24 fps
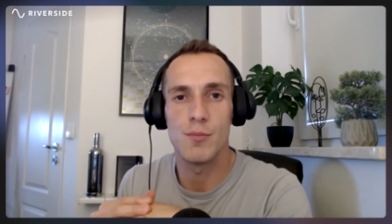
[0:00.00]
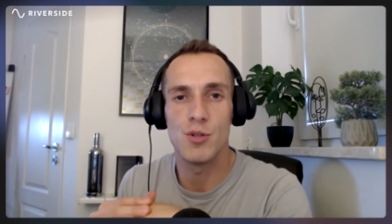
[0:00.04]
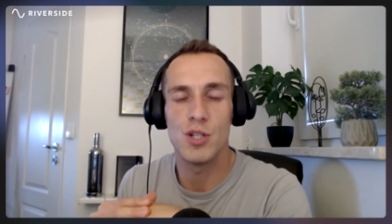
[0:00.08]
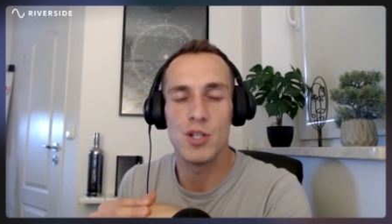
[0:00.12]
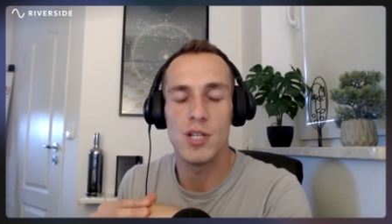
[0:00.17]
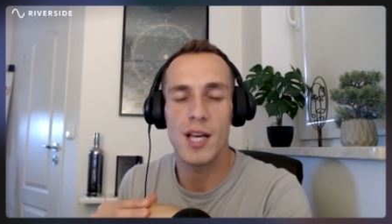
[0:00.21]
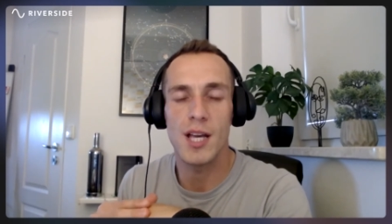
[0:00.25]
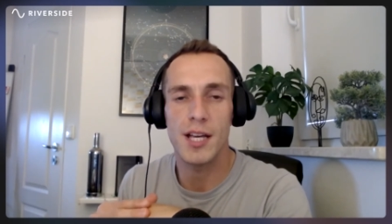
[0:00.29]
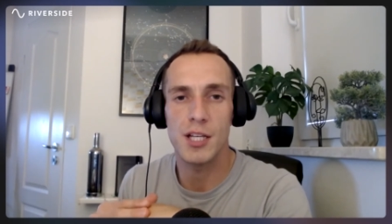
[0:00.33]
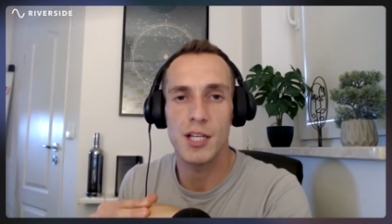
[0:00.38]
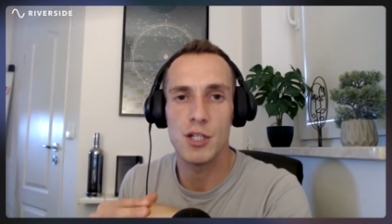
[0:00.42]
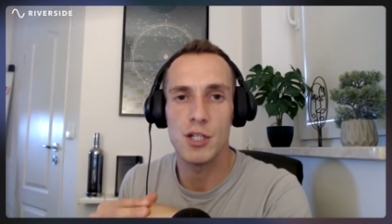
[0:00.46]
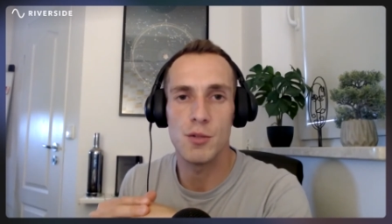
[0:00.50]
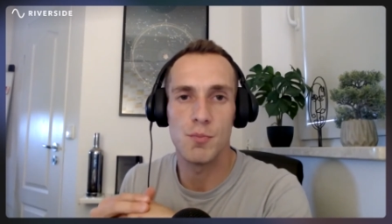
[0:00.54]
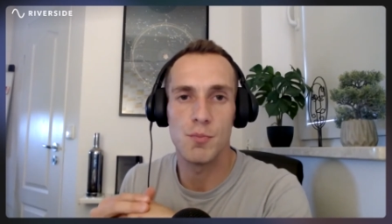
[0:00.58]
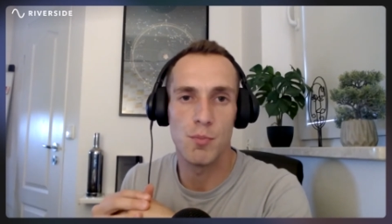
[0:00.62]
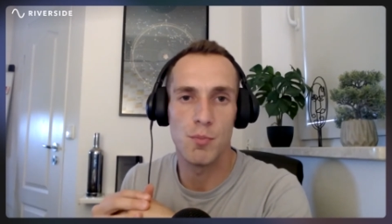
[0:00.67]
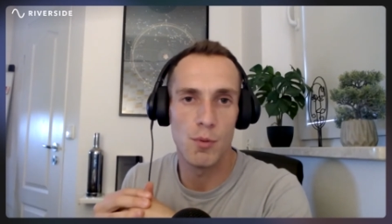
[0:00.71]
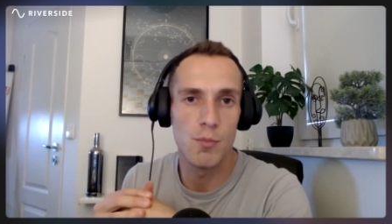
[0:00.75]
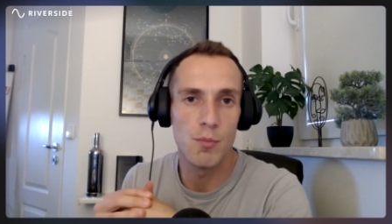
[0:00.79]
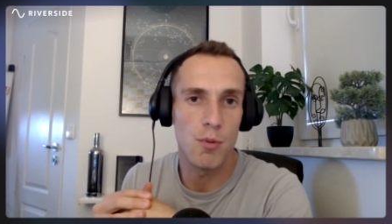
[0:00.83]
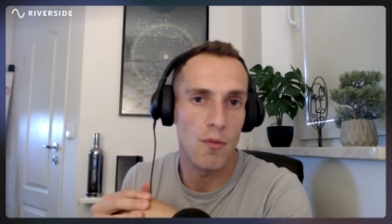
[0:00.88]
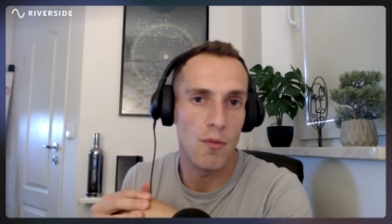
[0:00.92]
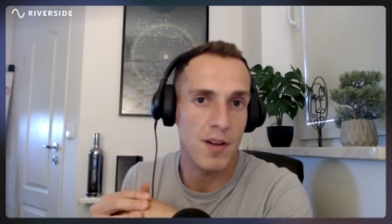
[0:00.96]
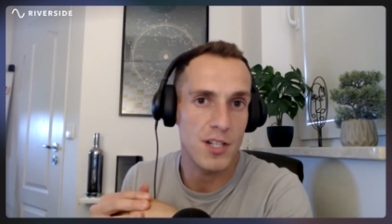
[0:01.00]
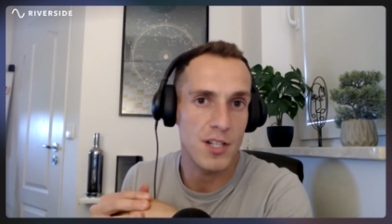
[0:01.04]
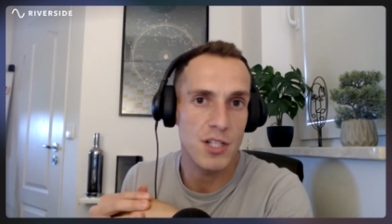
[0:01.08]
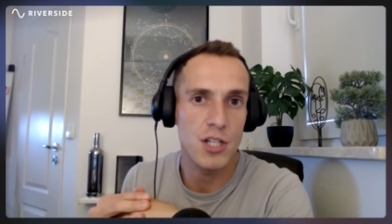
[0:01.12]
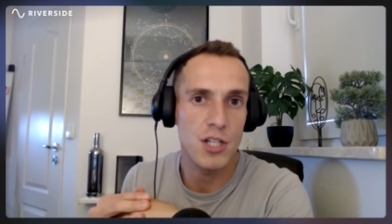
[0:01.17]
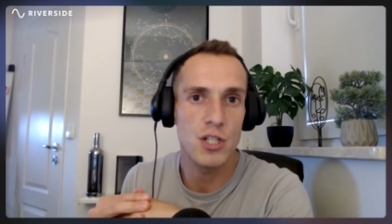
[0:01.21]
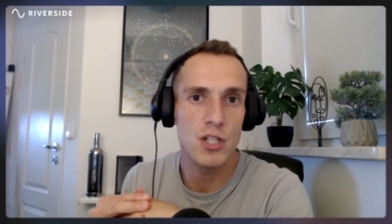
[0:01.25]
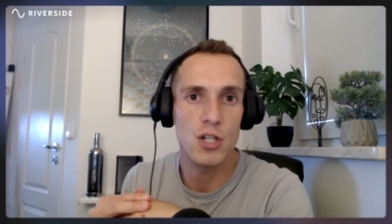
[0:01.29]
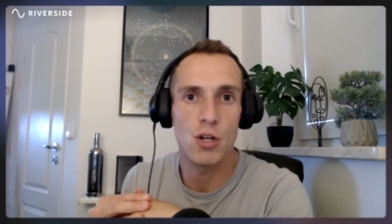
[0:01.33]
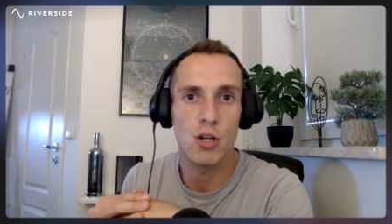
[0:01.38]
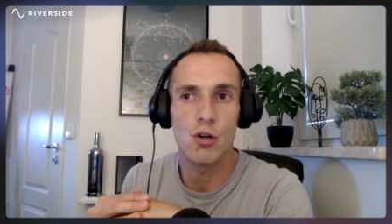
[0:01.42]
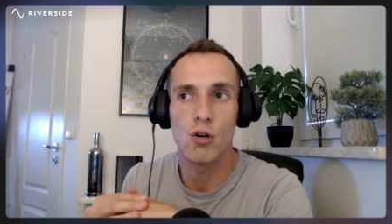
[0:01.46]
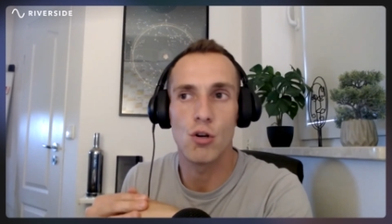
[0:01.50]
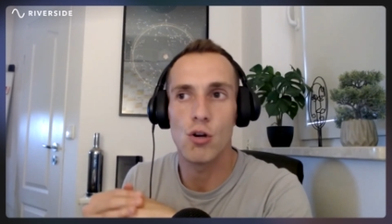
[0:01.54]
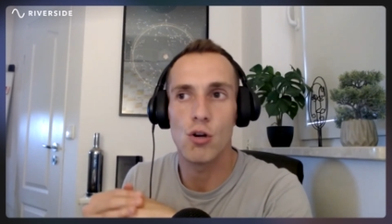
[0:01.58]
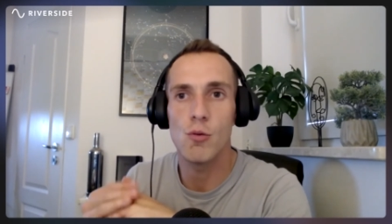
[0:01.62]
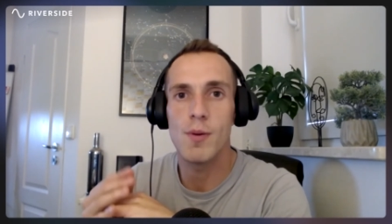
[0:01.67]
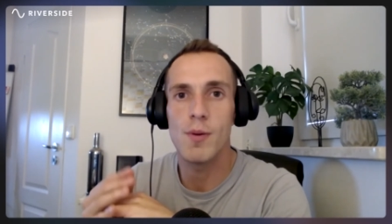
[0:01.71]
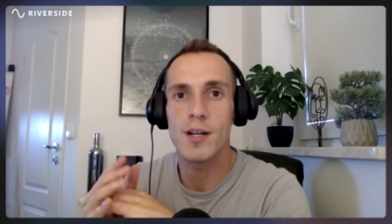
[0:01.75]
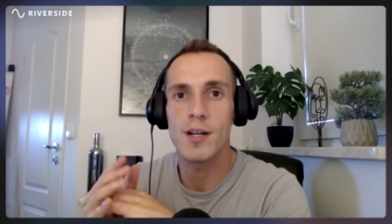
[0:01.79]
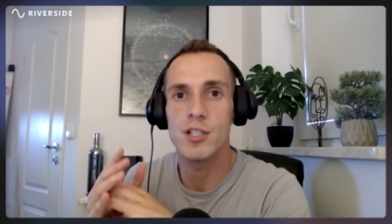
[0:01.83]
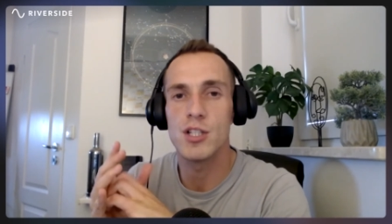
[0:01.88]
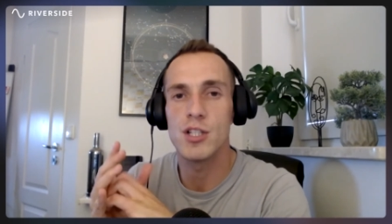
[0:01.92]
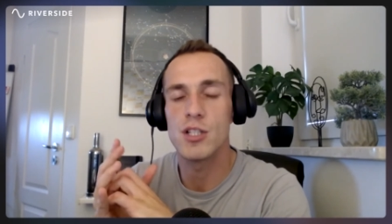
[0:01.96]
przy jakichś poważniejszych
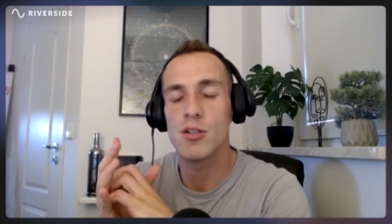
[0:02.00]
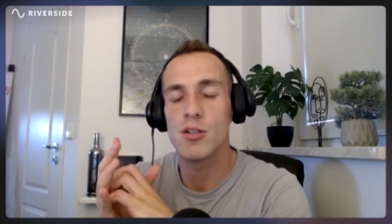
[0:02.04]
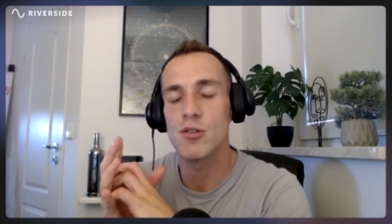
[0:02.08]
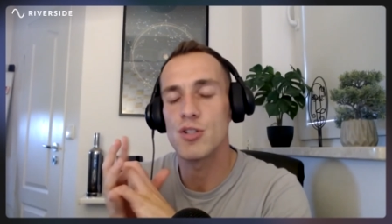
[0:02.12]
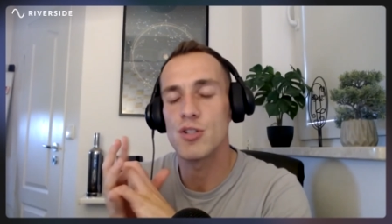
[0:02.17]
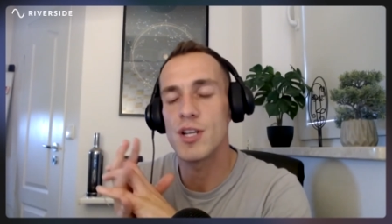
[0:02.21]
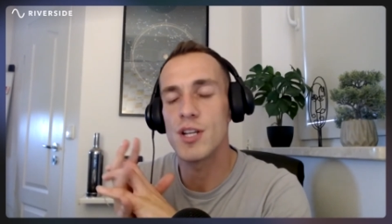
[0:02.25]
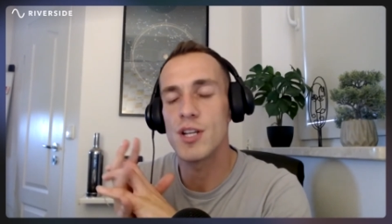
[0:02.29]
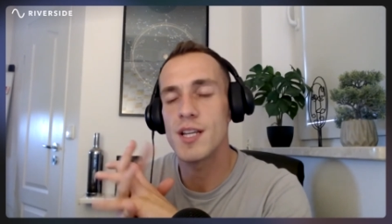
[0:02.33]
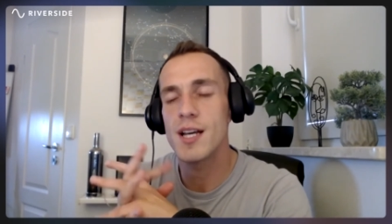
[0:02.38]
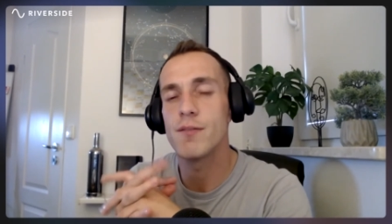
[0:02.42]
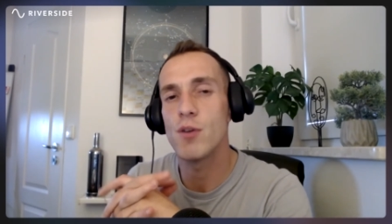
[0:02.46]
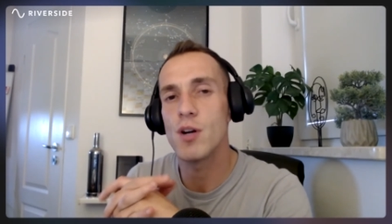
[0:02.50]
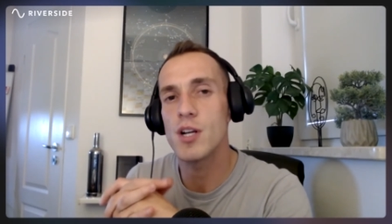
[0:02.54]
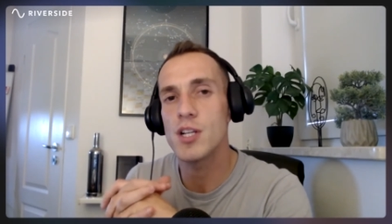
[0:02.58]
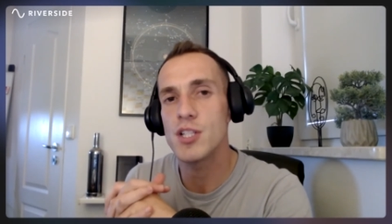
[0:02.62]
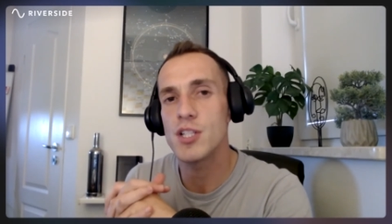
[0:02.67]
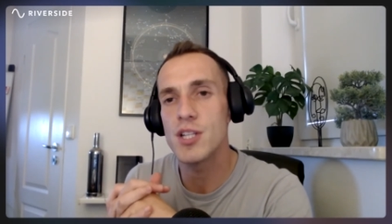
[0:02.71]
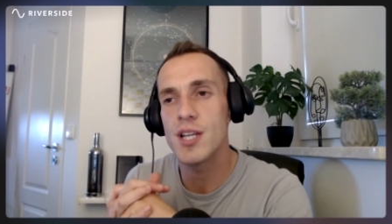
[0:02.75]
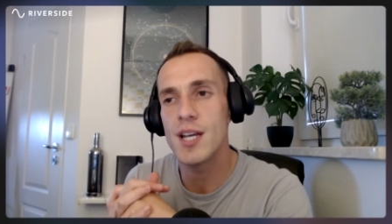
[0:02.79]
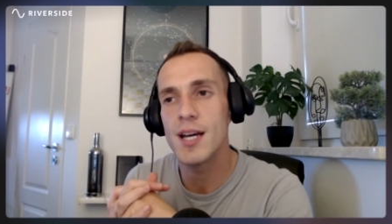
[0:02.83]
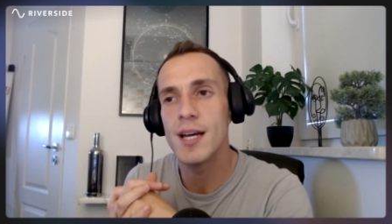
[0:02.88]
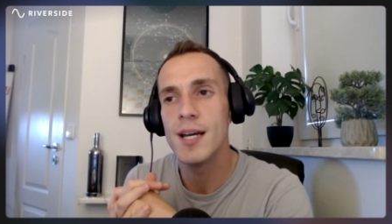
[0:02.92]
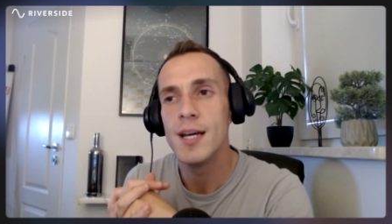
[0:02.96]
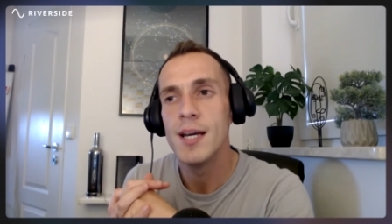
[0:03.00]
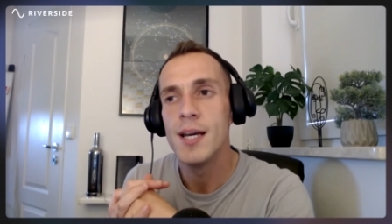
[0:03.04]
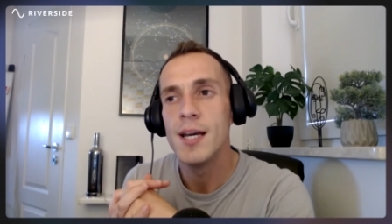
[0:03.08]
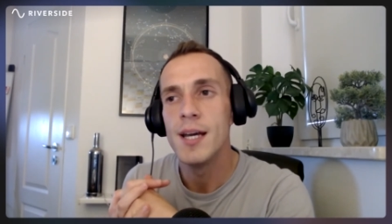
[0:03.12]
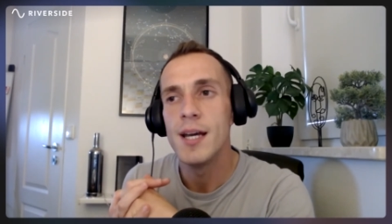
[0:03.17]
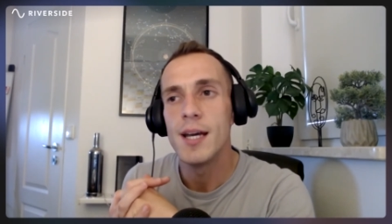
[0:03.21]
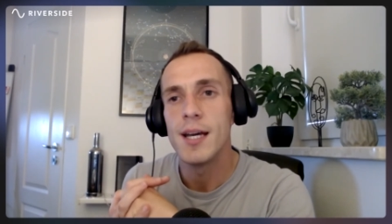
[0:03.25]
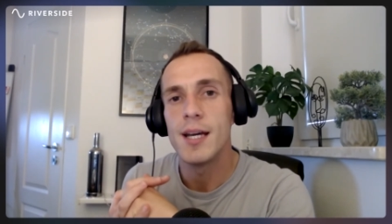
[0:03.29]
chorobach czy schorzeniach właśnie